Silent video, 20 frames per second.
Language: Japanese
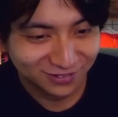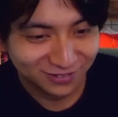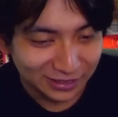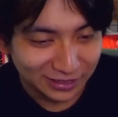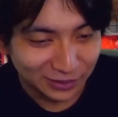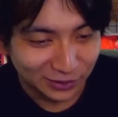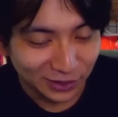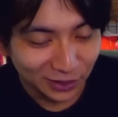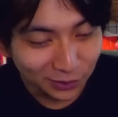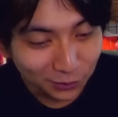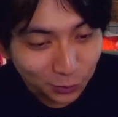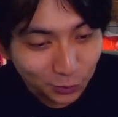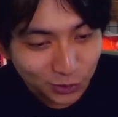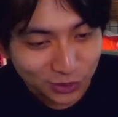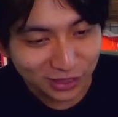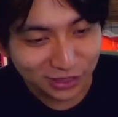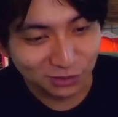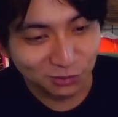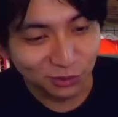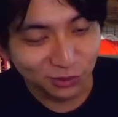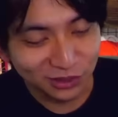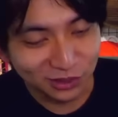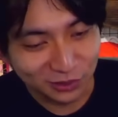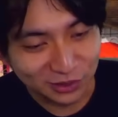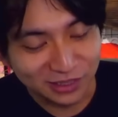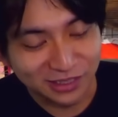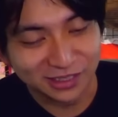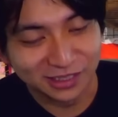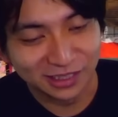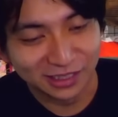いやけど結構死活問題
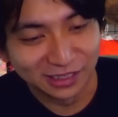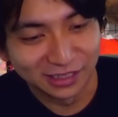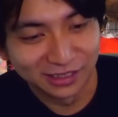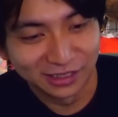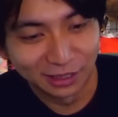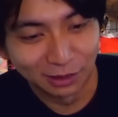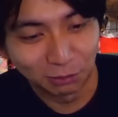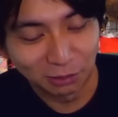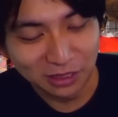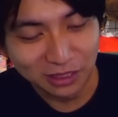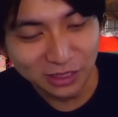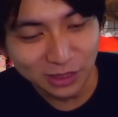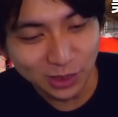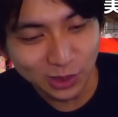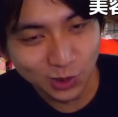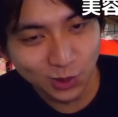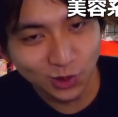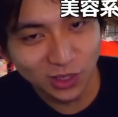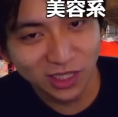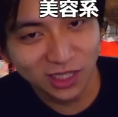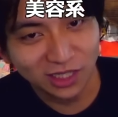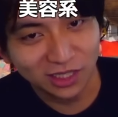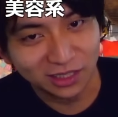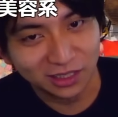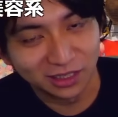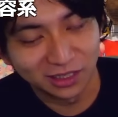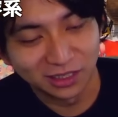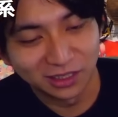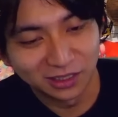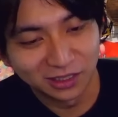よ、実際。やっぱ印象芸や
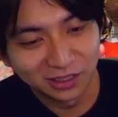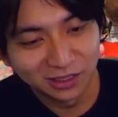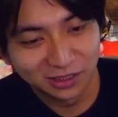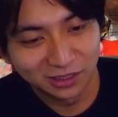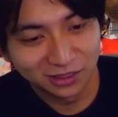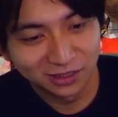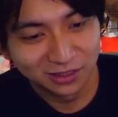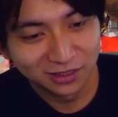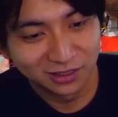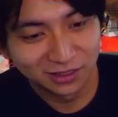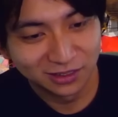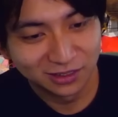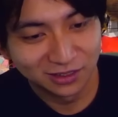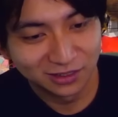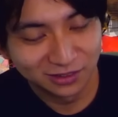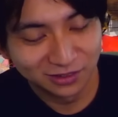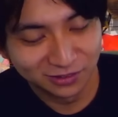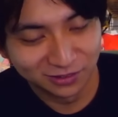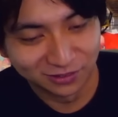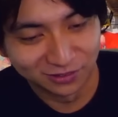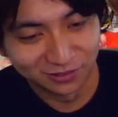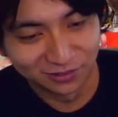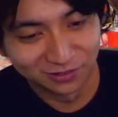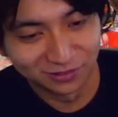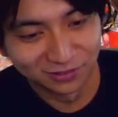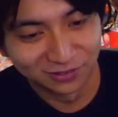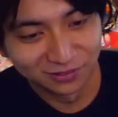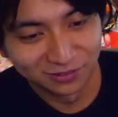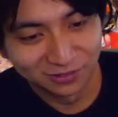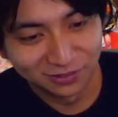から。う
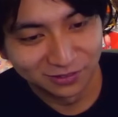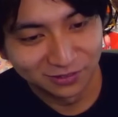ん。やっ